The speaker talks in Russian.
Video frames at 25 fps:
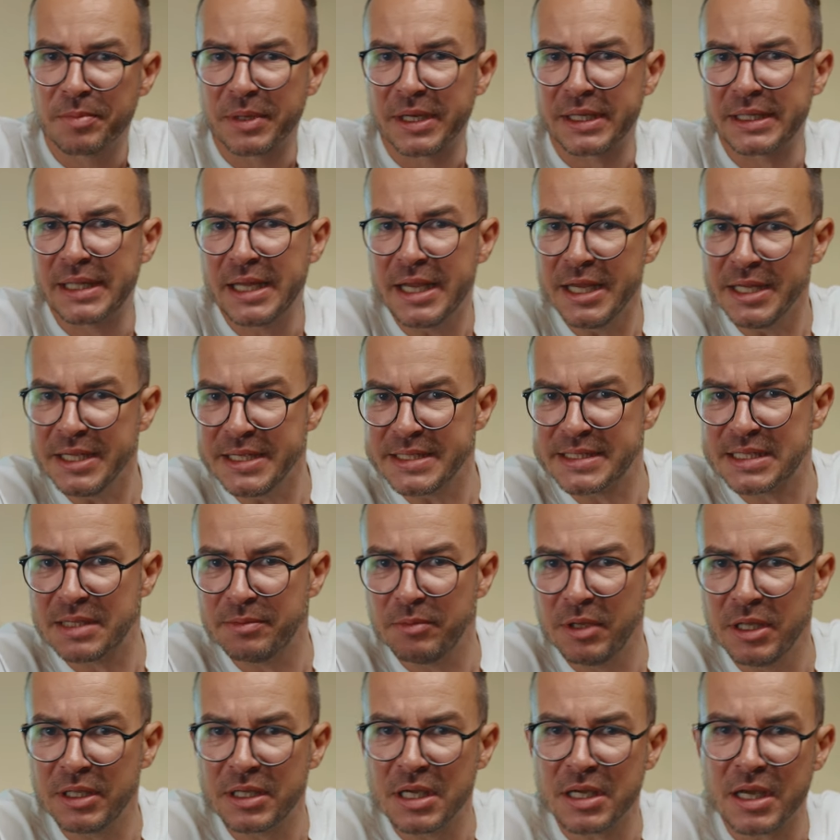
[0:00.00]
Продление
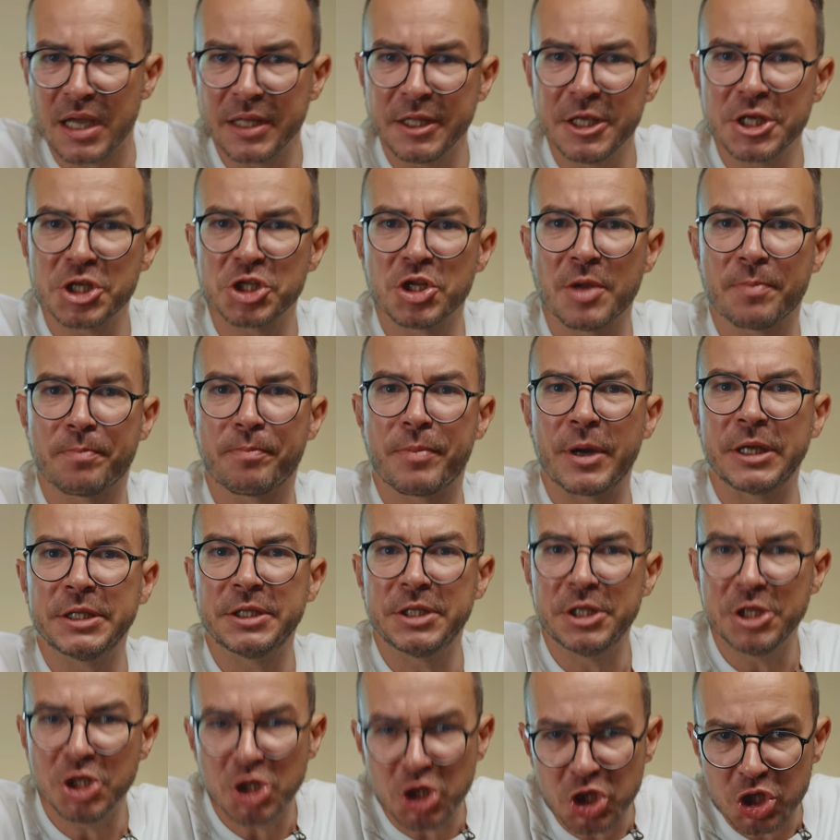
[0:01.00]
семейки, конечно,
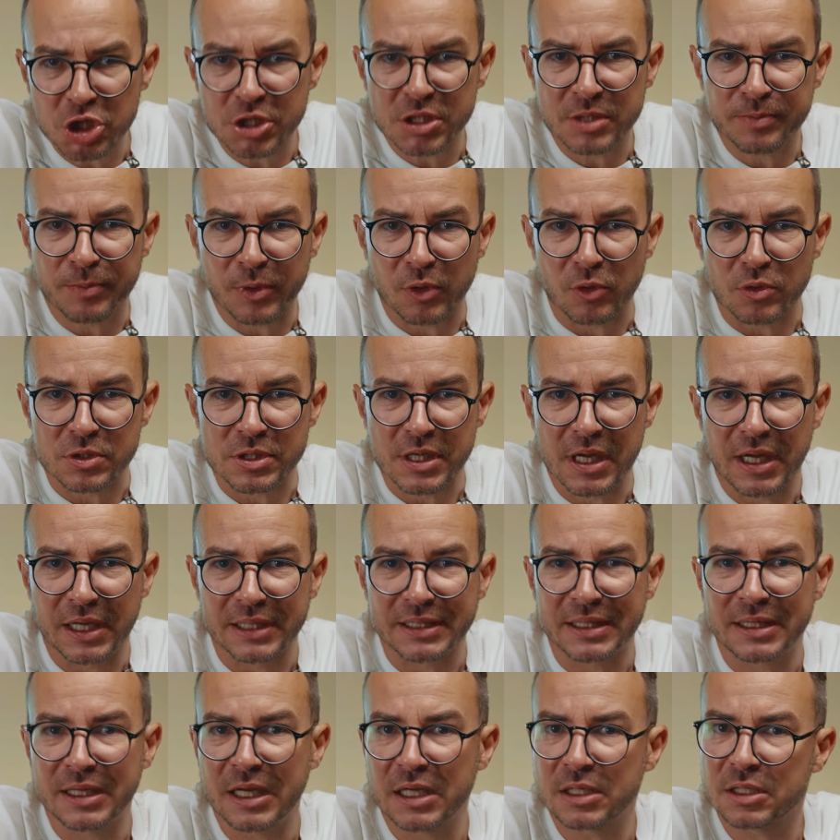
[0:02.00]
поддержит спрос,
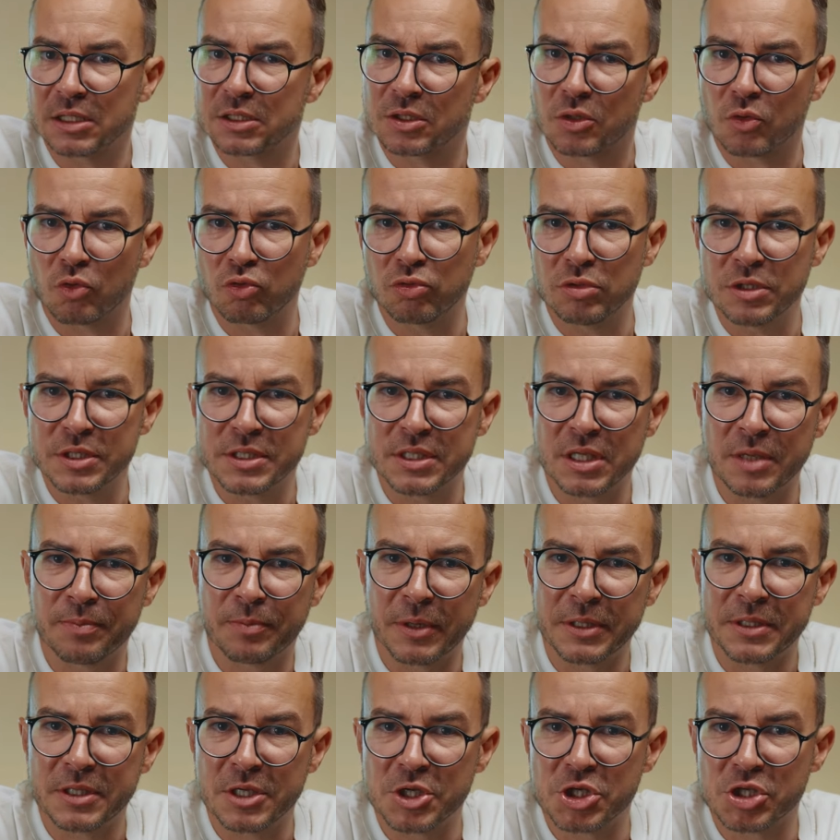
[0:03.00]
однако трудности
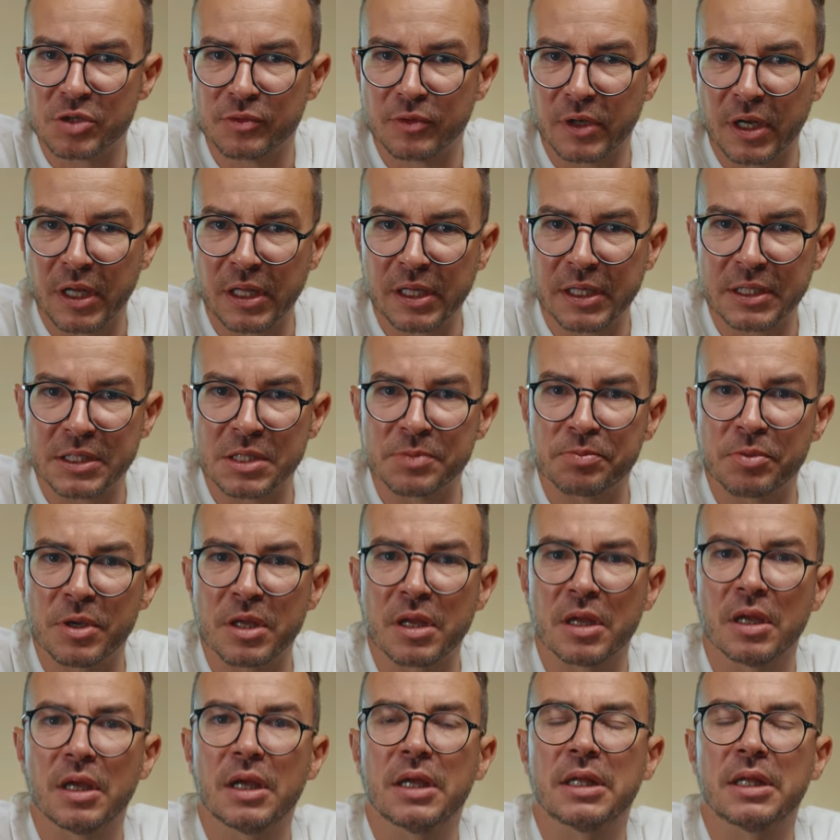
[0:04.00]
ипотечного рынка теперь